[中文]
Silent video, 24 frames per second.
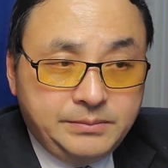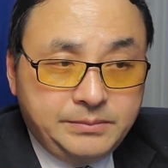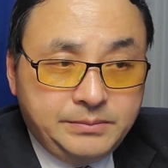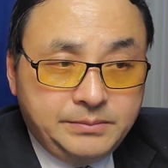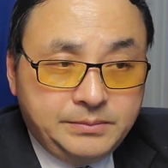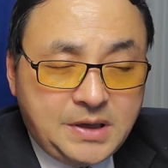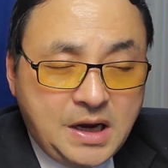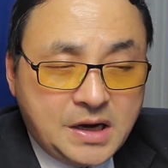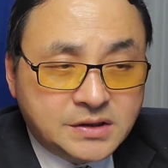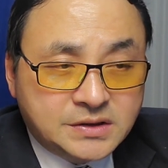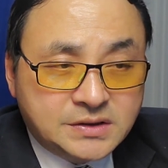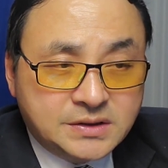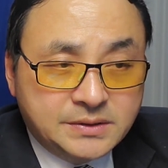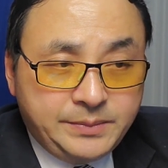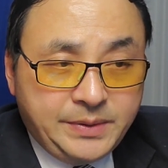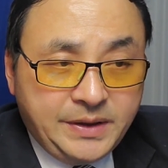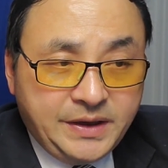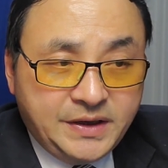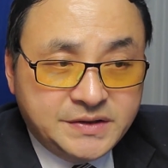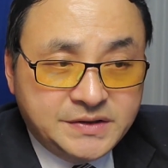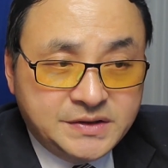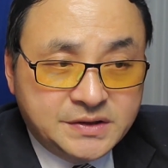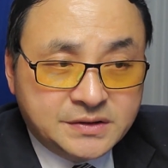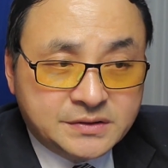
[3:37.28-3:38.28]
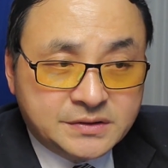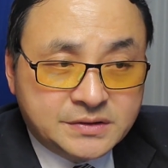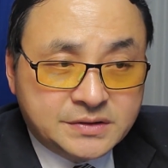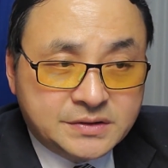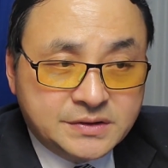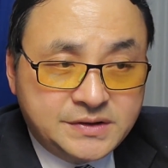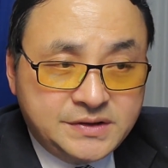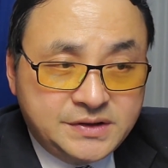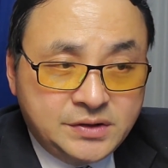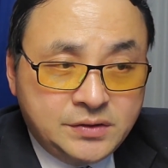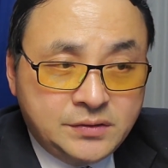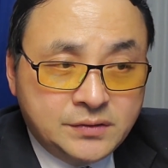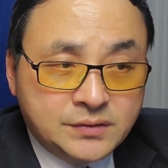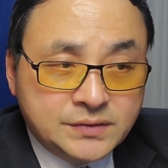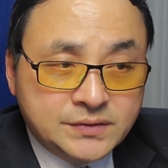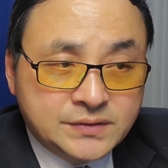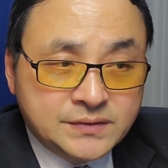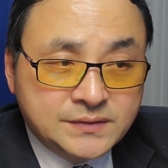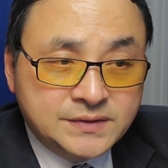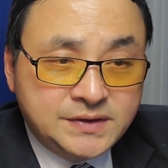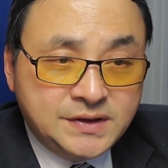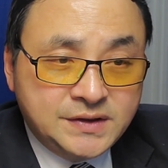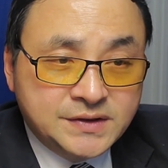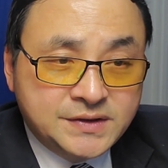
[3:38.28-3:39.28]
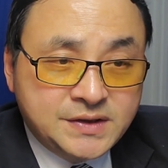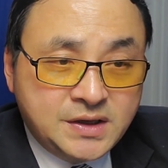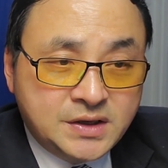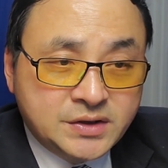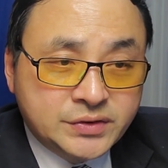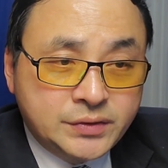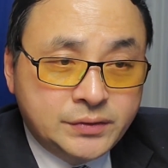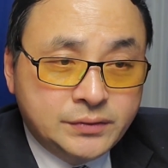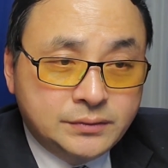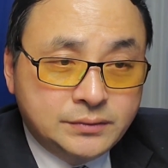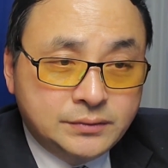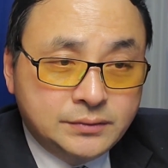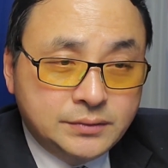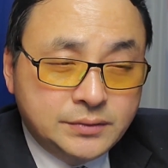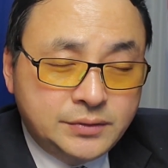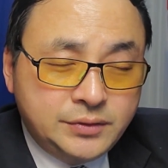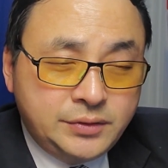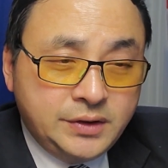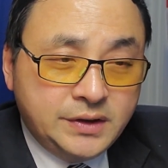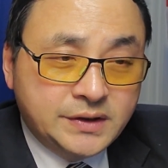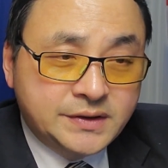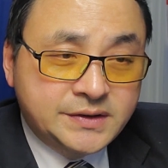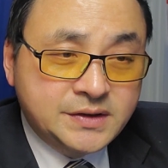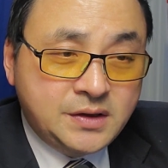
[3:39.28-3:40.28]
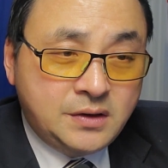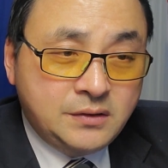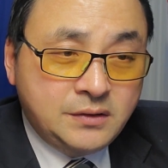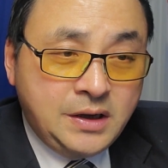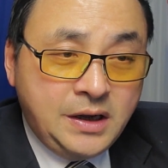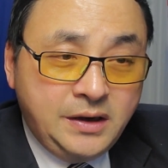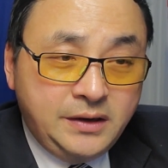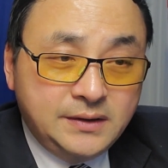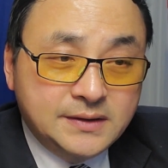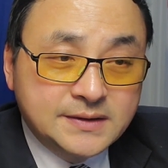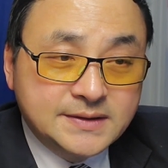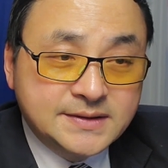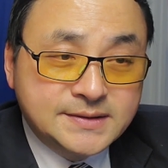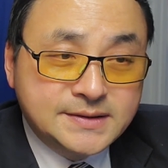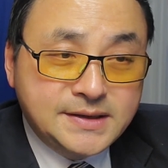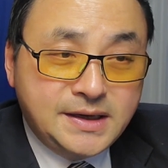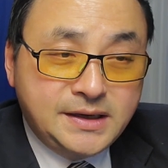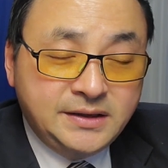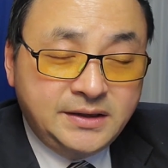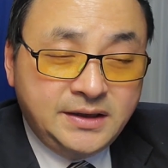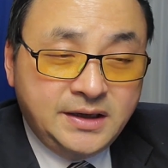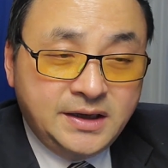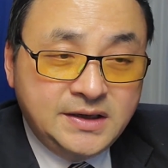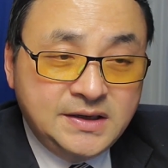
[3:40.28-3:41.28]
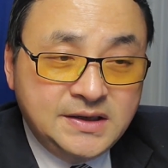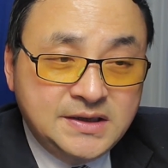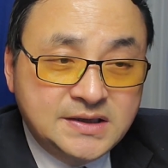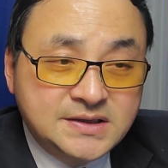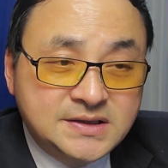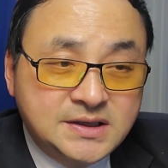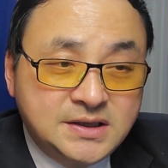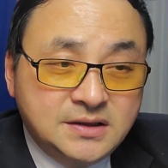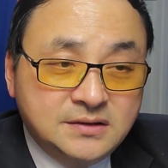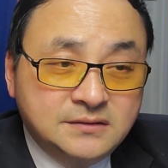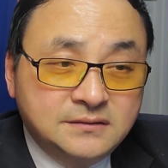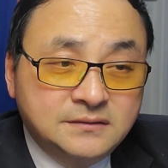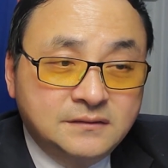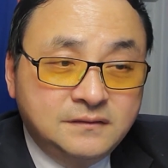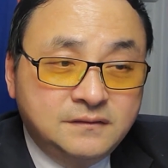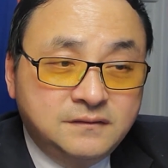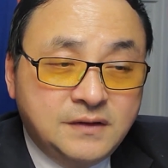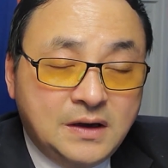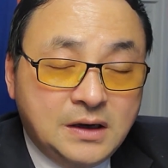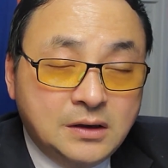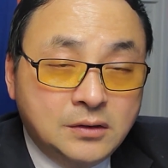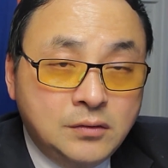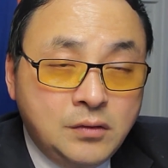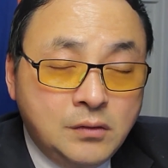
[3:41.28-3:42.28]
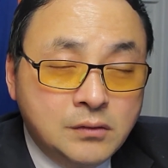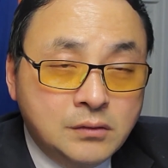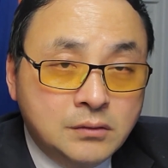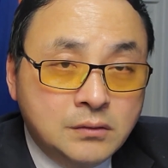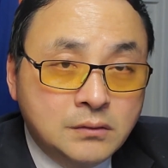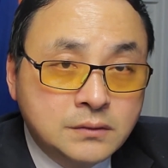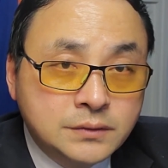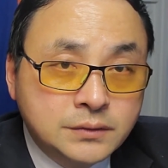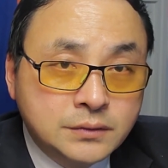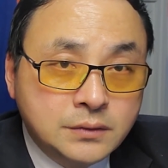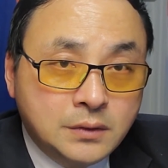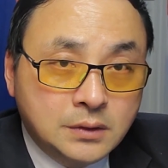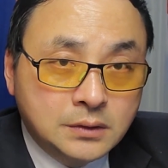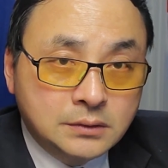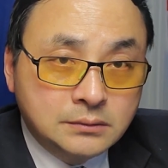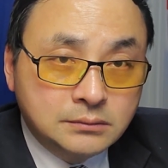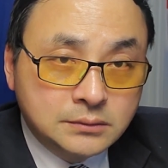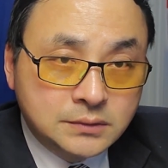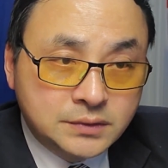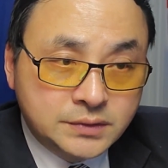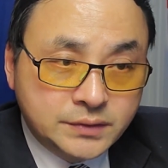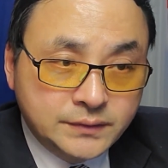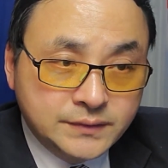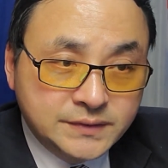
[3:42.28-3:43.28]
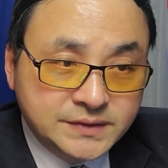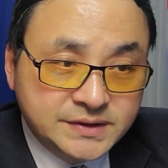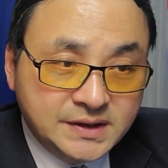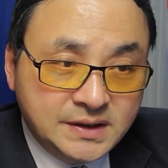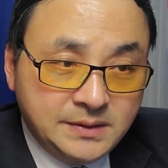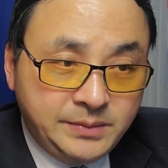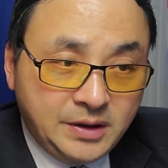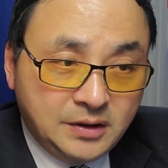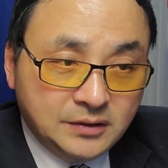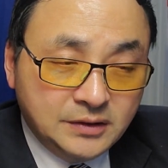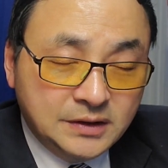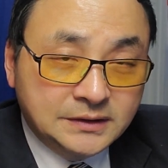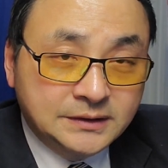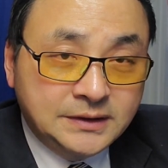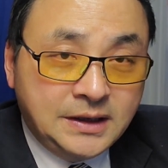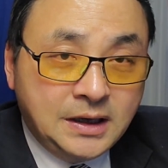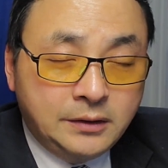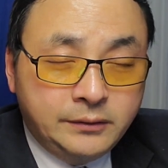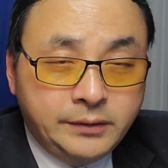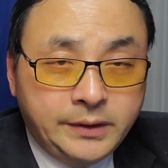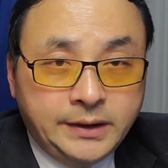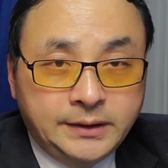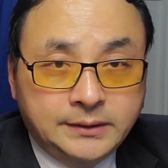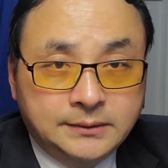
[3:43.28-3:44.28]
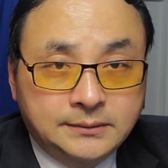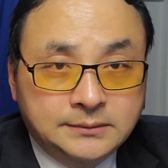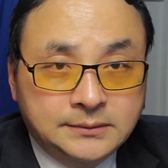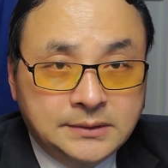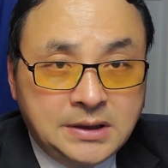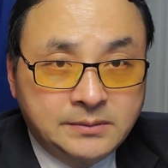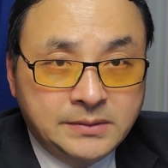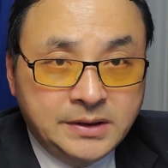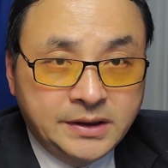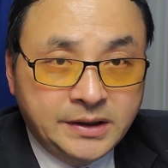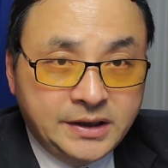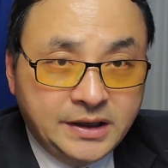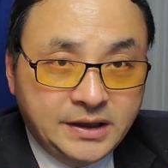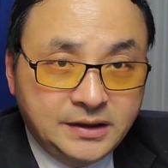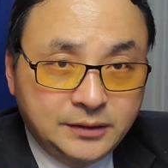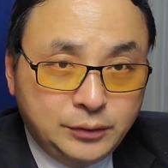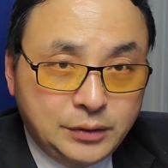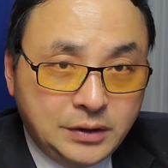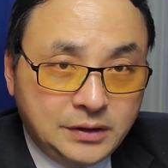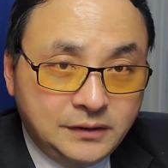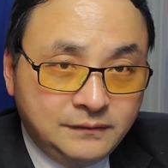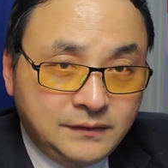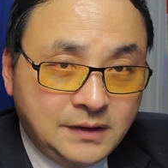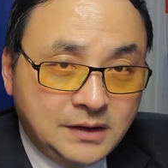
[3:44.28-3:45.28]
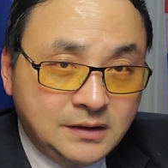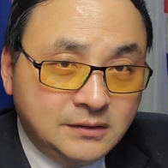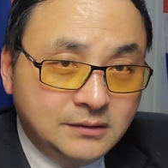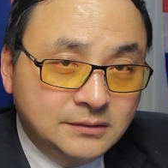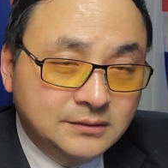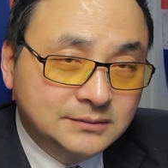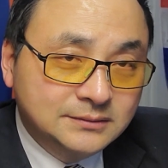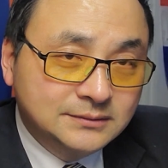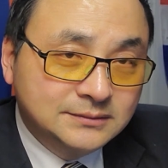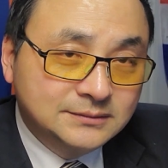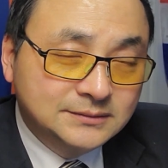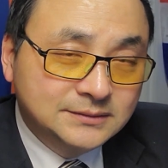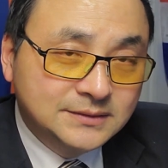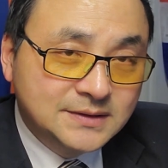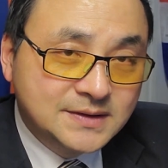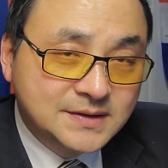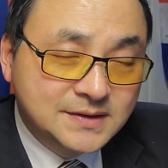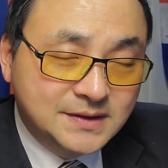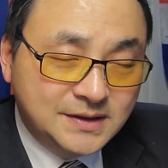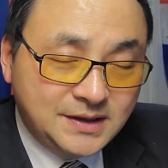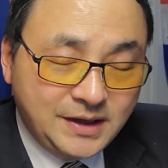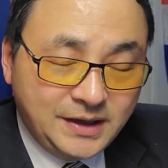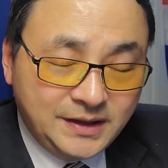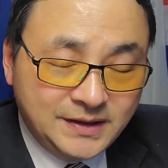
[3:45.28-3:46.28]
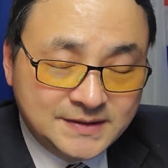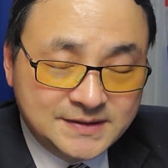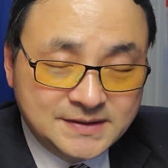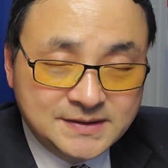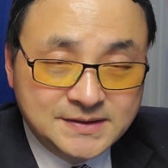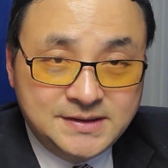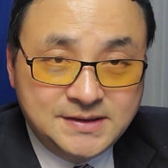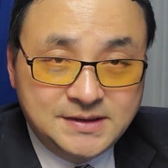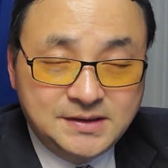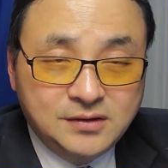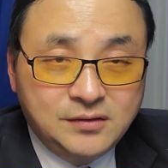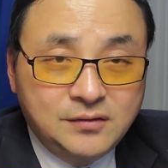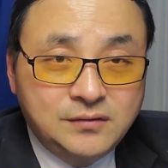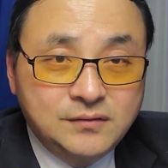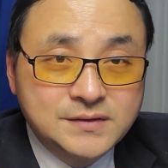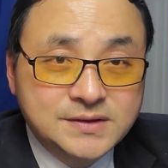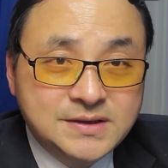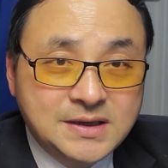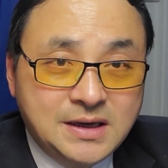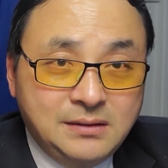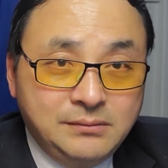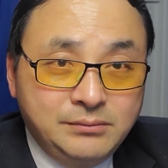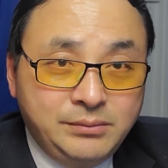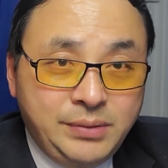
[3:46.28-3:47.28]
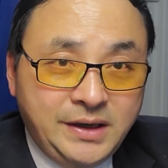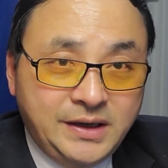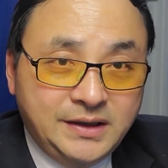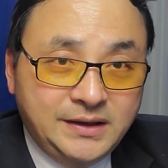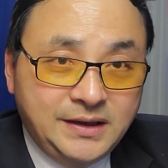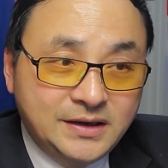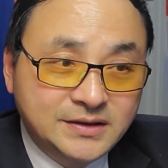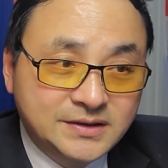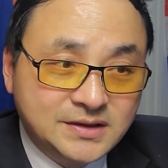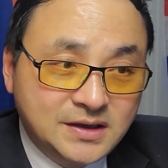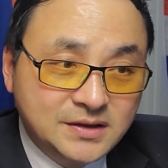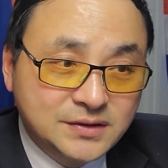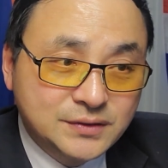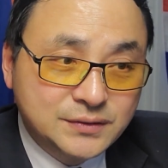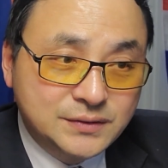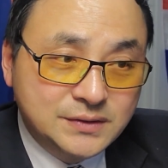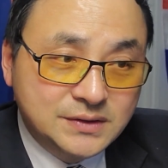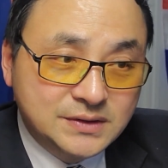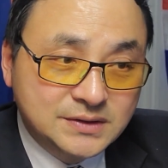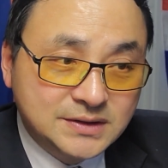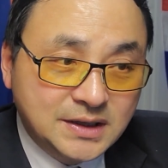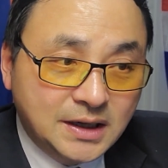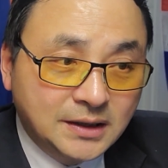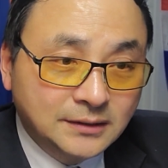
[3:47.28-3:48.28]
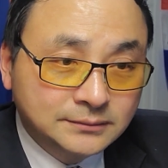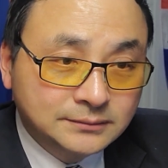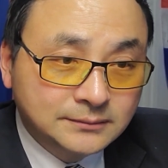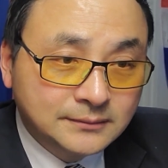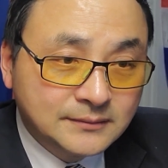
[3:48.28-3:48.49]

但是北京市疾控中心上周五却召开了三年疫情防控工作总结表彰大会，他们给对方给自己互相佩戴上勋章。